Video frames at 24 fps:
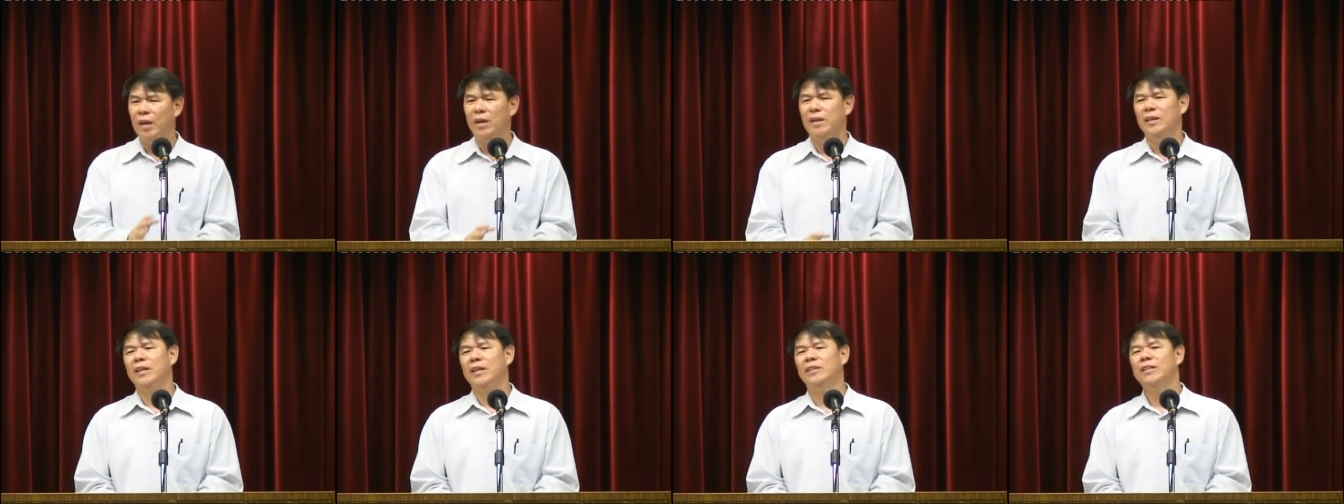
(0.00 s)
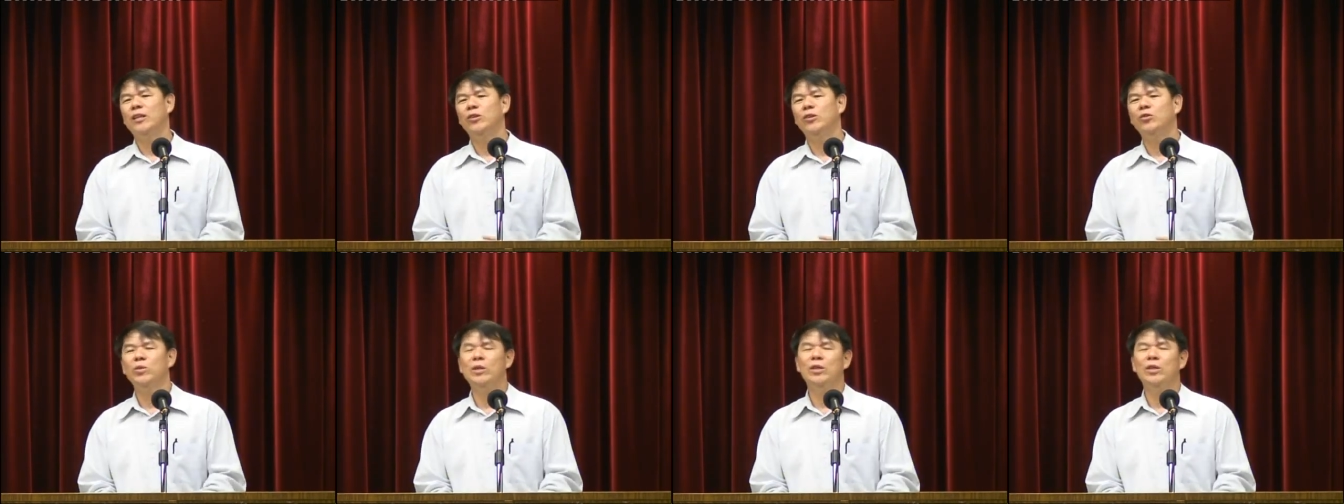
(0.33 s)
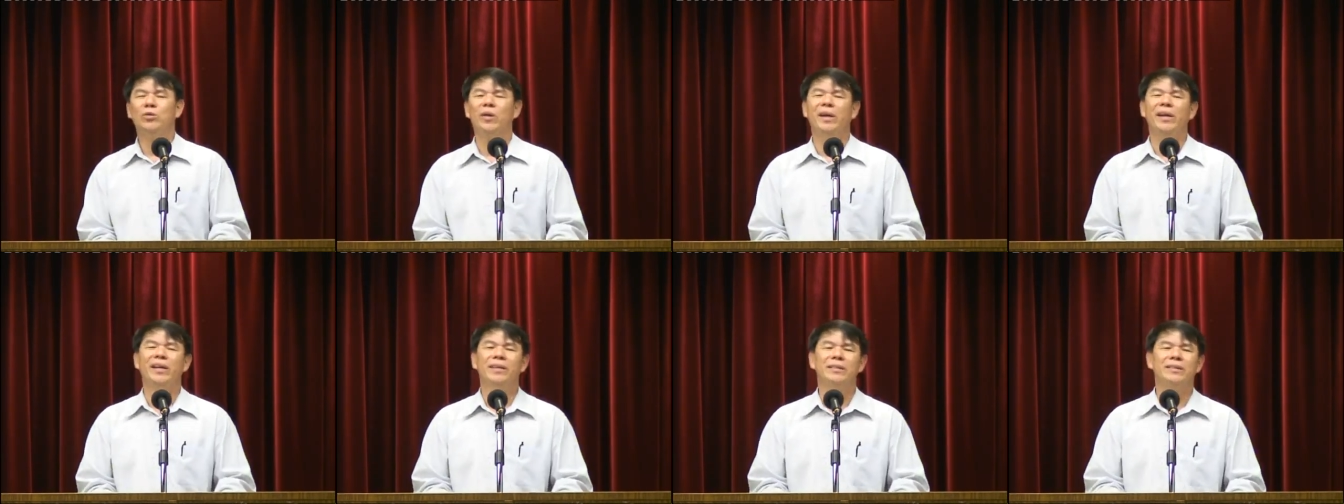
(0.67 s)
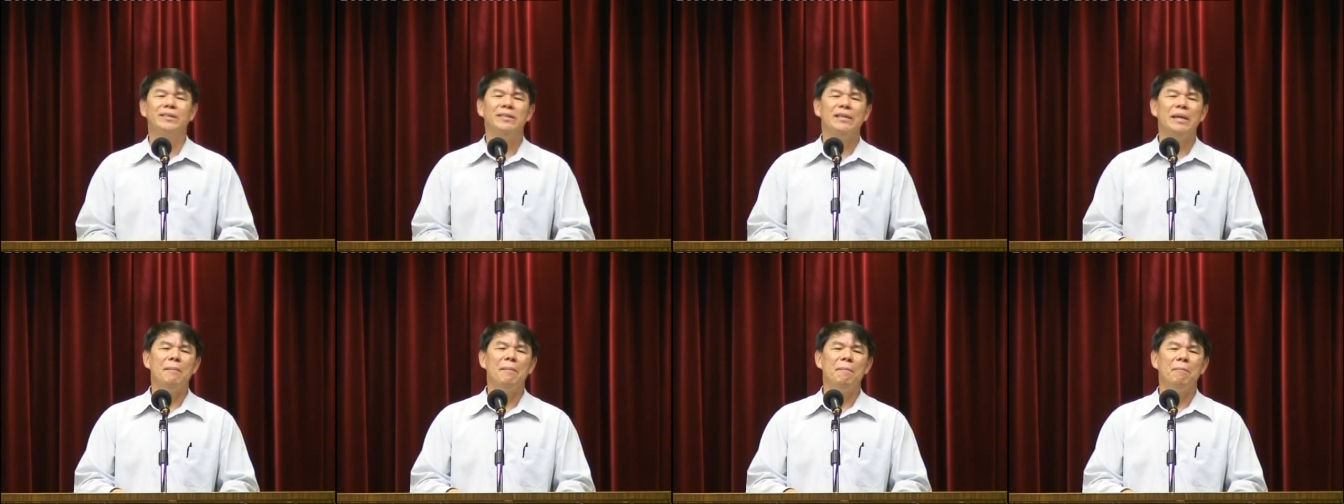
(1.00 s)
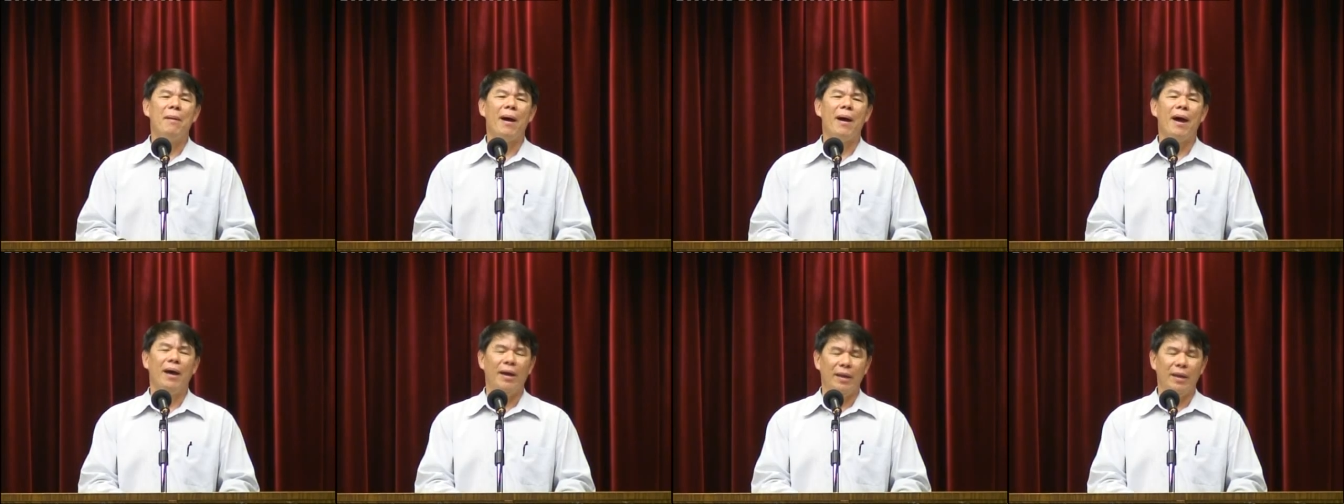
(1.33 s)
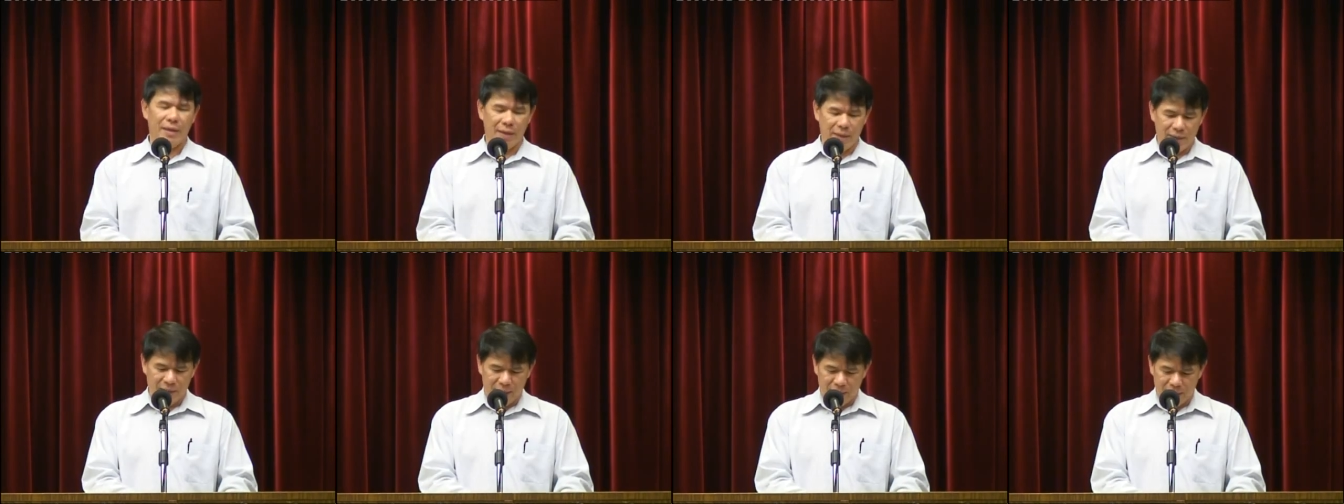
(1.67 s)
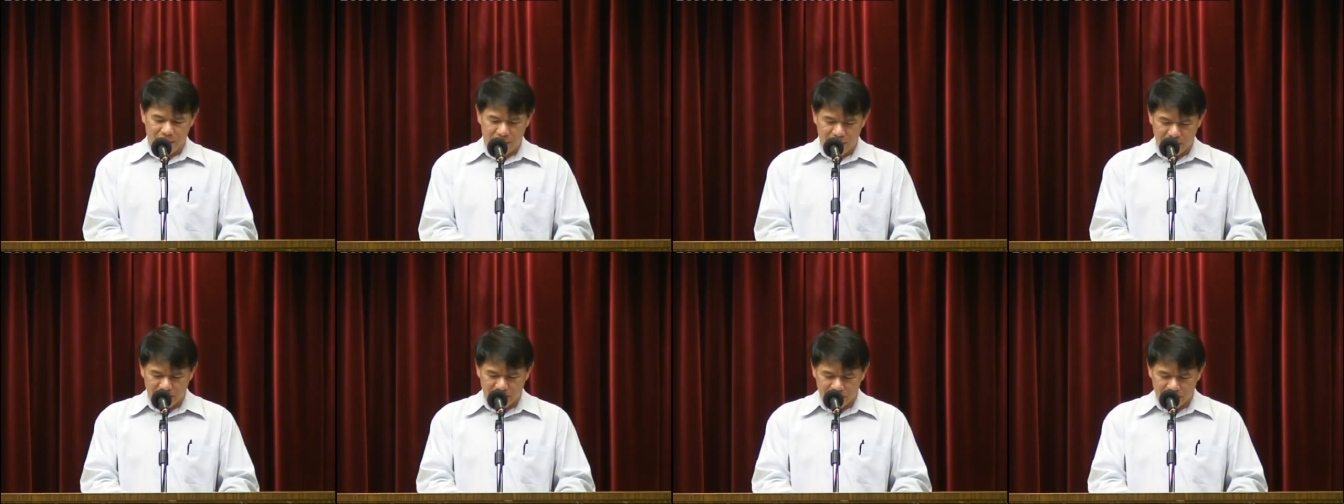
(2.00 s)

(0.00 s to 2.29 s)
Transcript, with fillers: 那在最短的时间把，呃，